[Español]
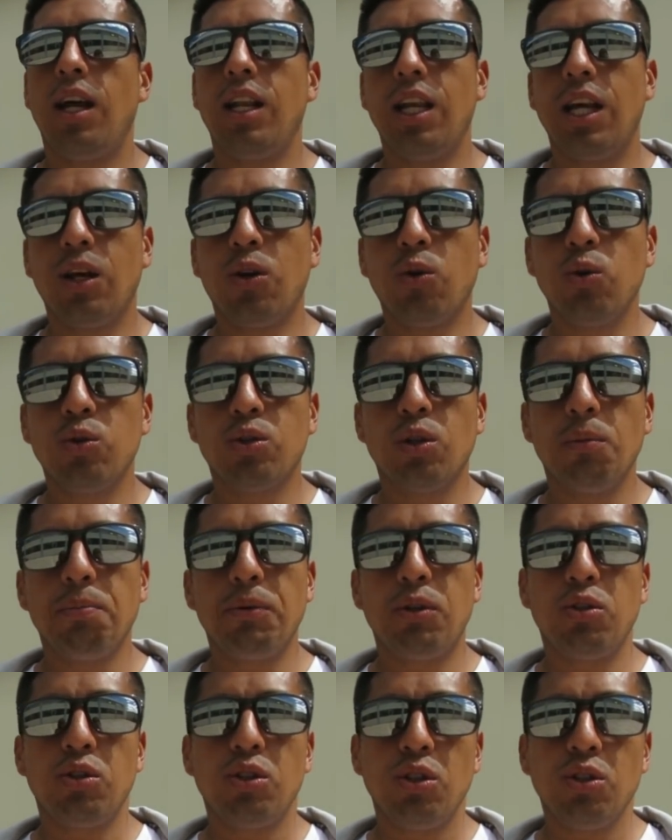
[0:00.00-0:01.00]
la de Cusco,
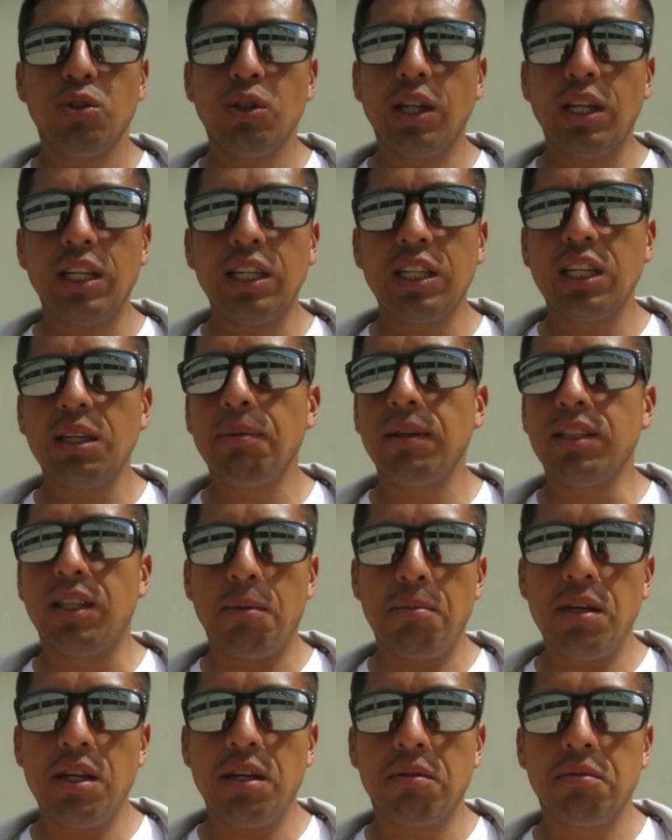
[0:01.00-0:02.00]
pero si nos toca Arequipa
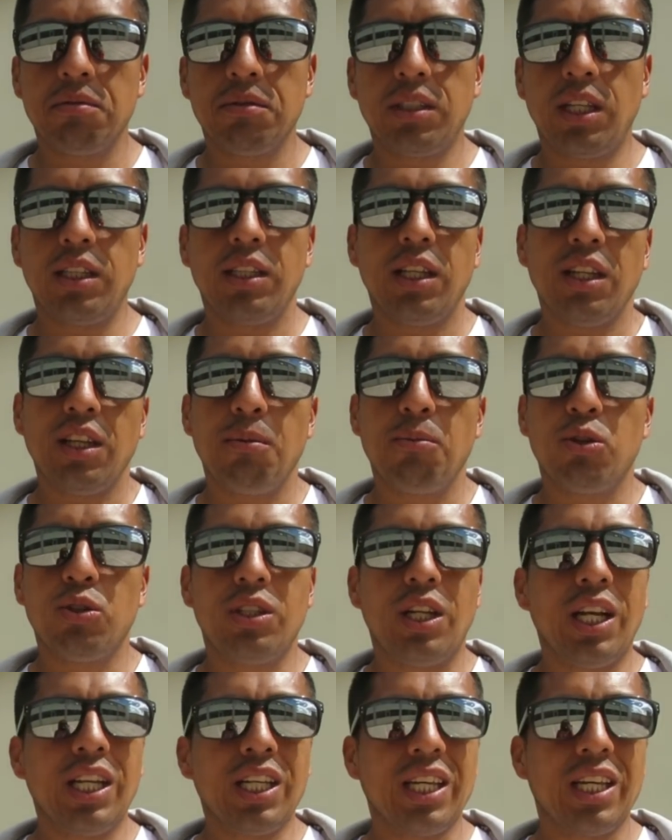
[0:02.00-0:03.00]
también tratar de
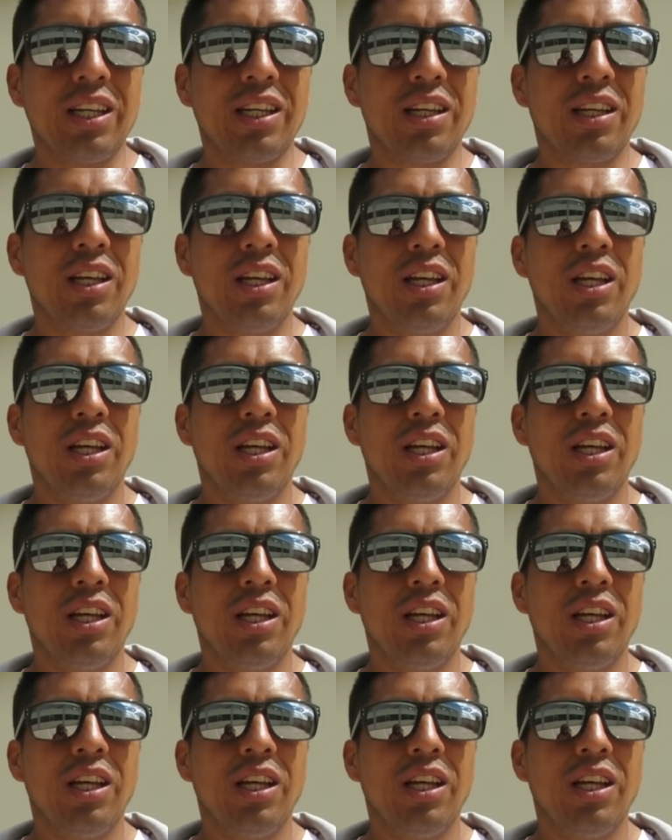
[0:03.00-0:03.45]
demostrar que,